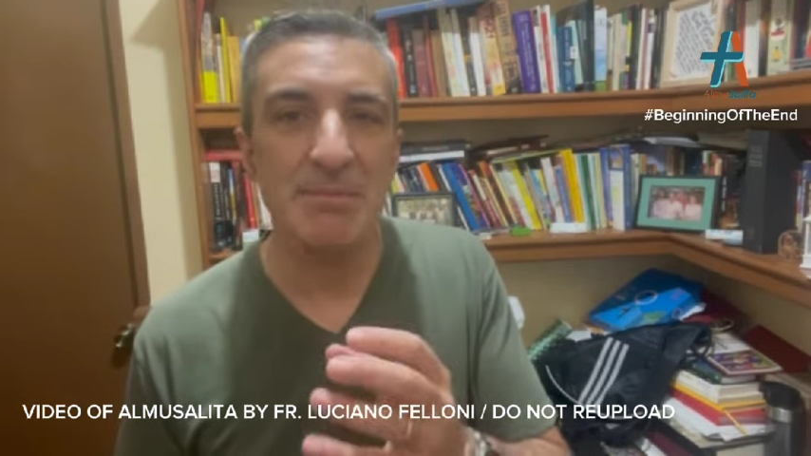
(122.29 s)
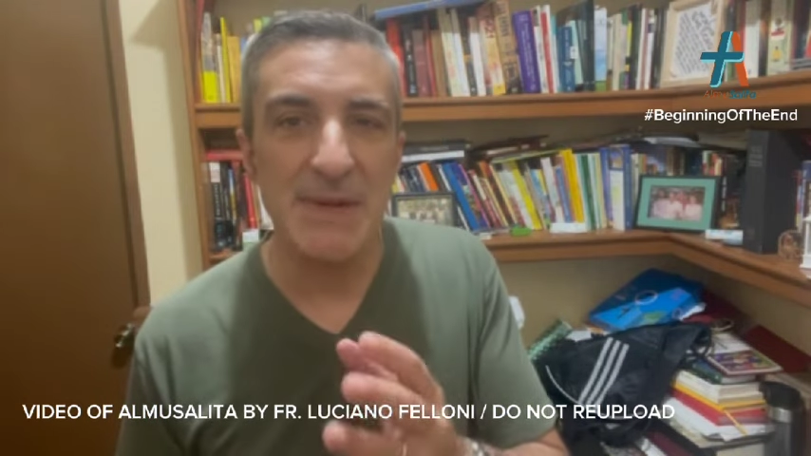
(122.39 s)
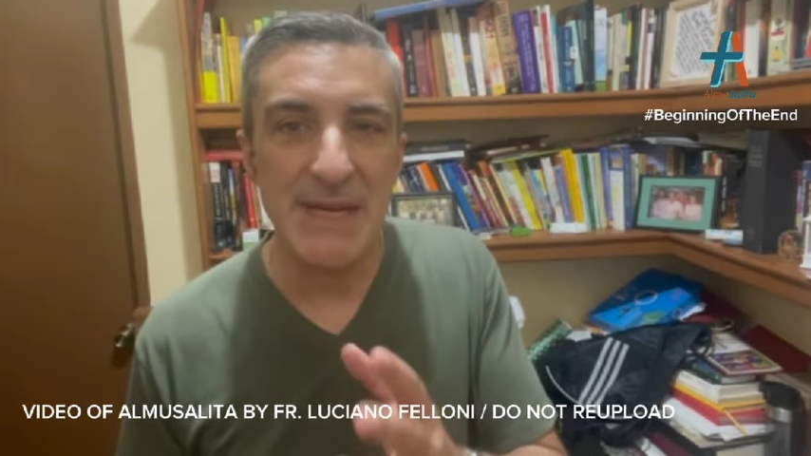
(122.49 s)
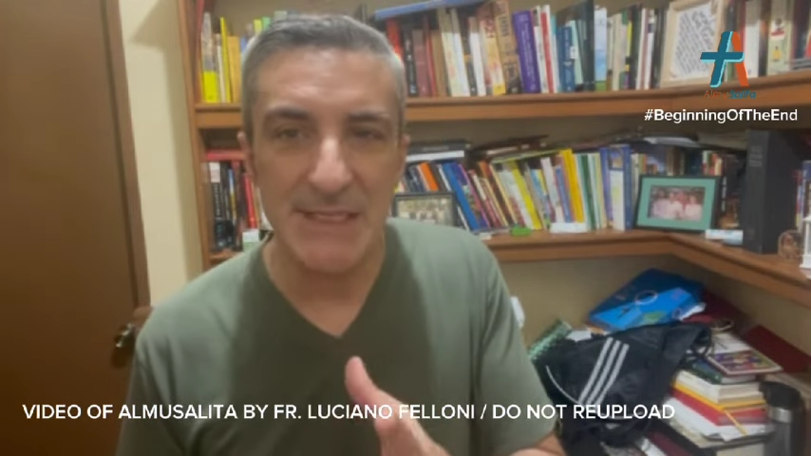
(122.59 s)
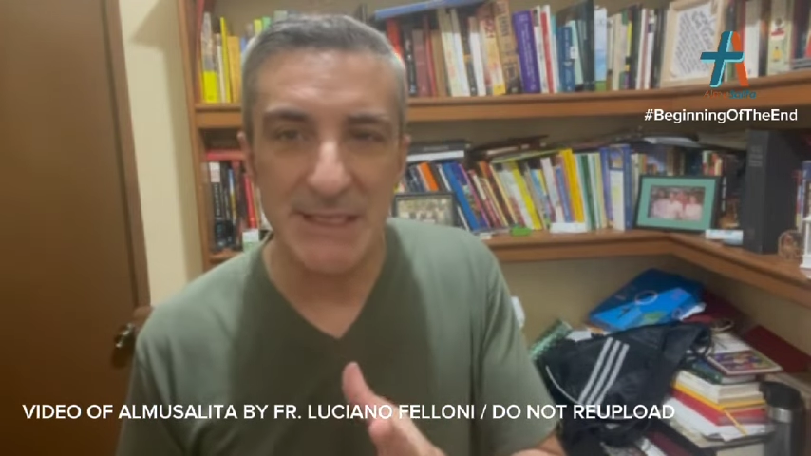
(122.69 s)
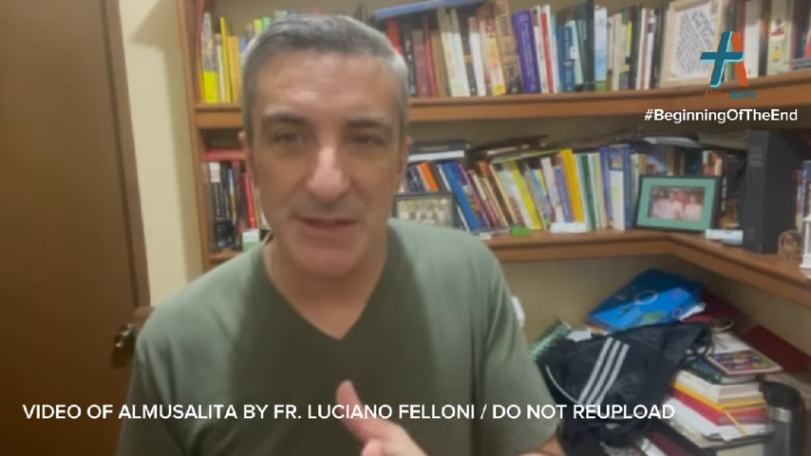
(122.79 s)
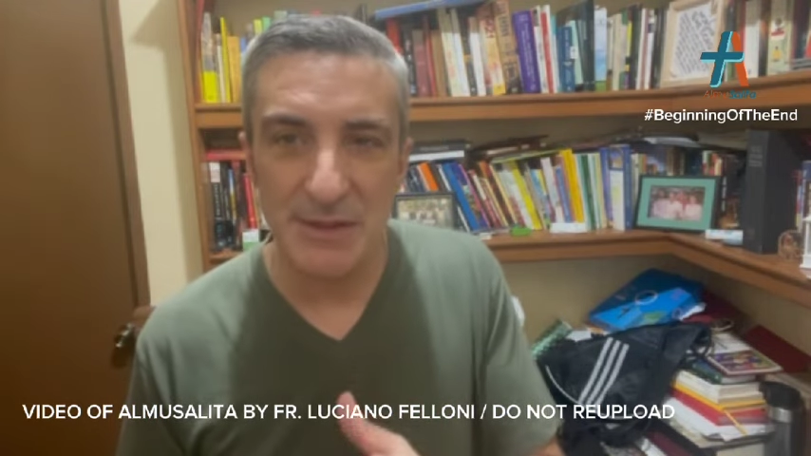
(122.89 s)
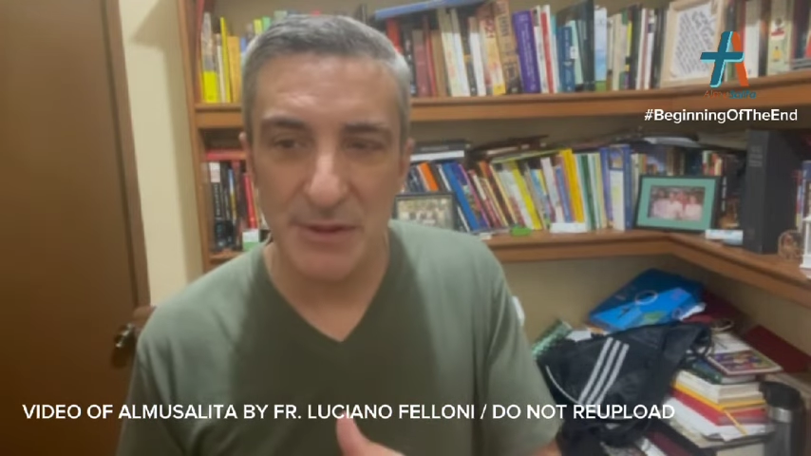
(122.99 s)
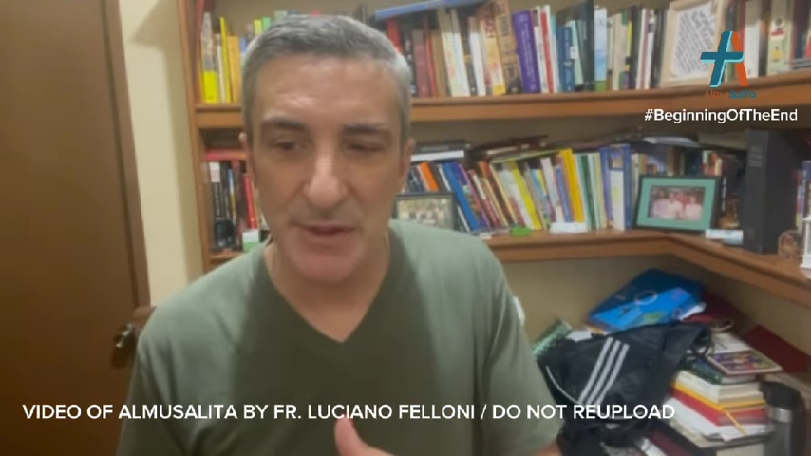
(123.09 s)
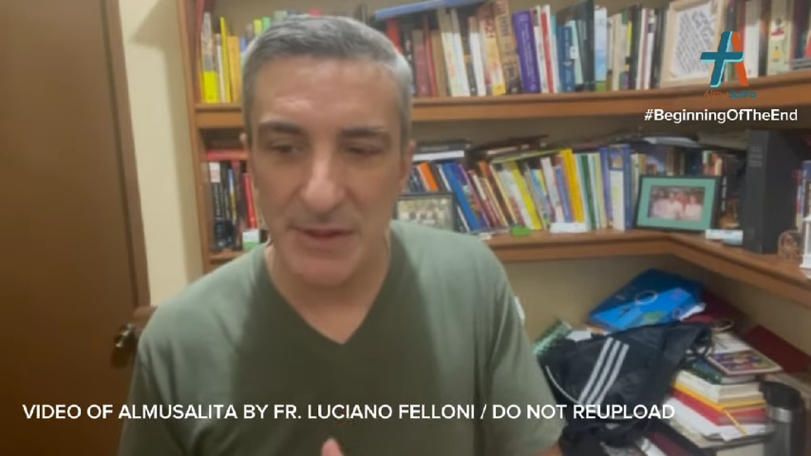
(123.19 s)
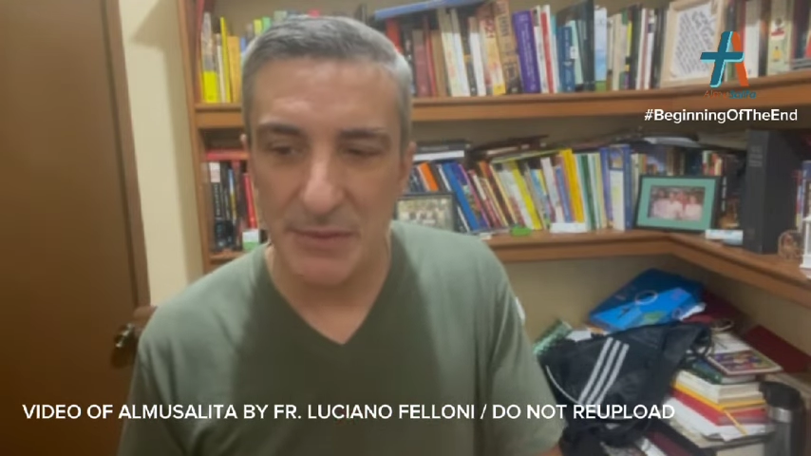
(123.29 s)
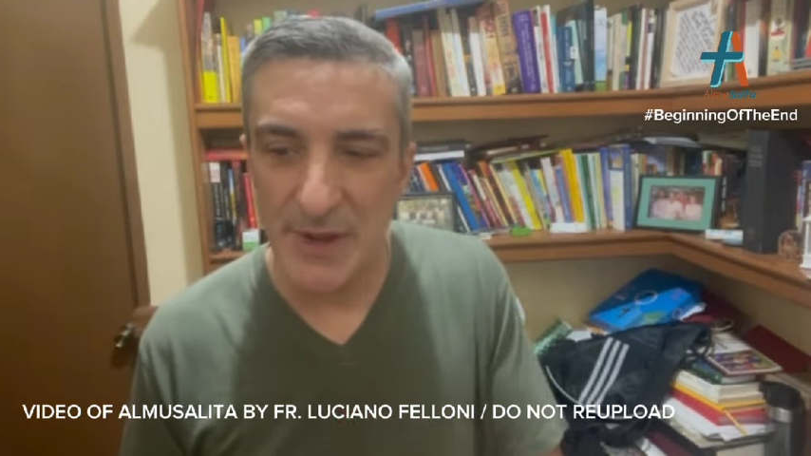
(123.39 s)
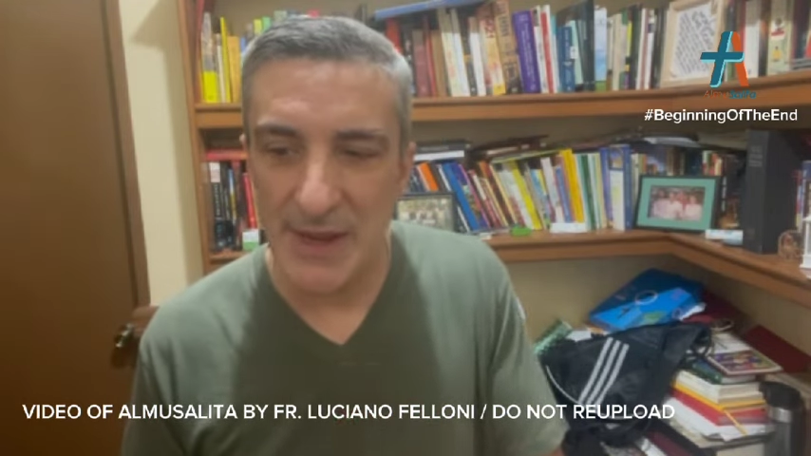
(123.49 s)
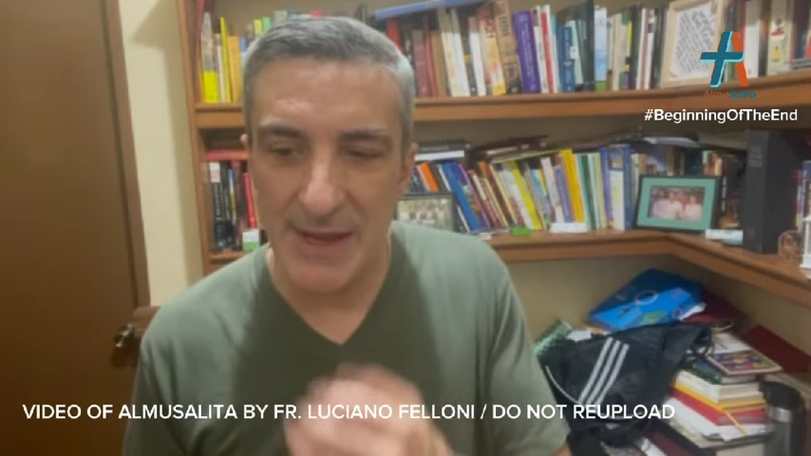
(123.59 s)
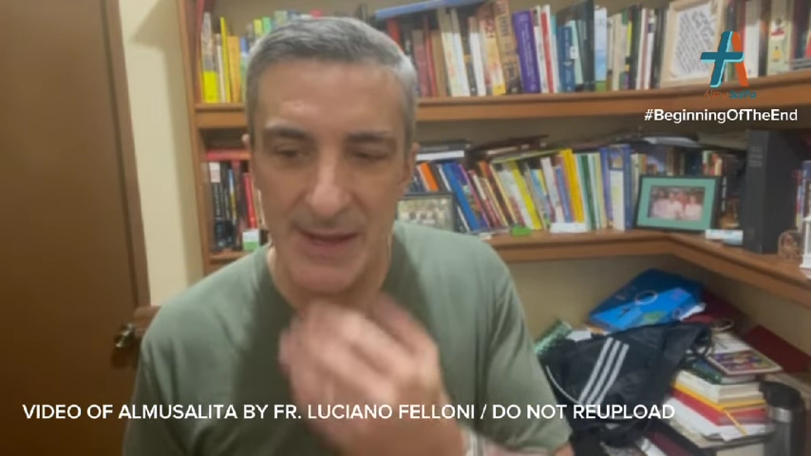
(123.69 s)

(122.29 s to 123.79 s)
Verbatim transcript: ministry during the week,